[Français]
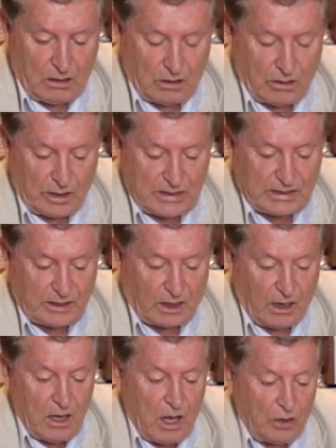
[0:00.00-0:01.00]
Euh,
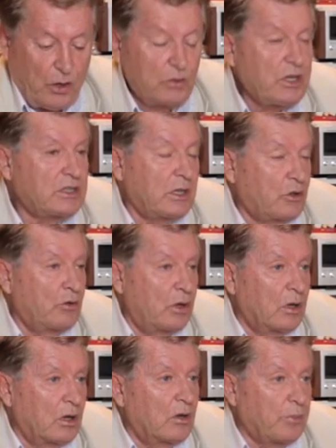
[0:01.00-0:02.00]
etc. Donc ça, c'est une